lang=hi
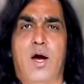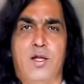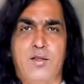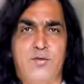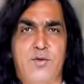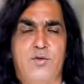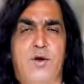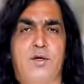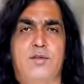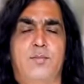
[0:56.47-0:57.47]

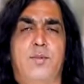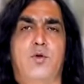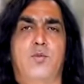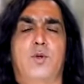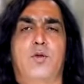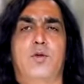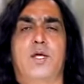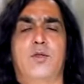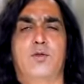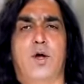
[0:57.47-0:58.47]
आत्मविश्वास अपने ऊपर होता
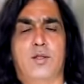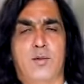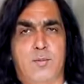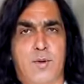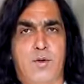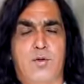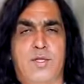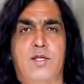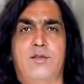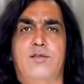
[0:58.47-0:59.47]
है जो आत्मबल
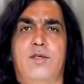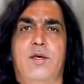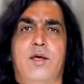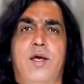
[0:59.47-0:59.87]
होता है जिससे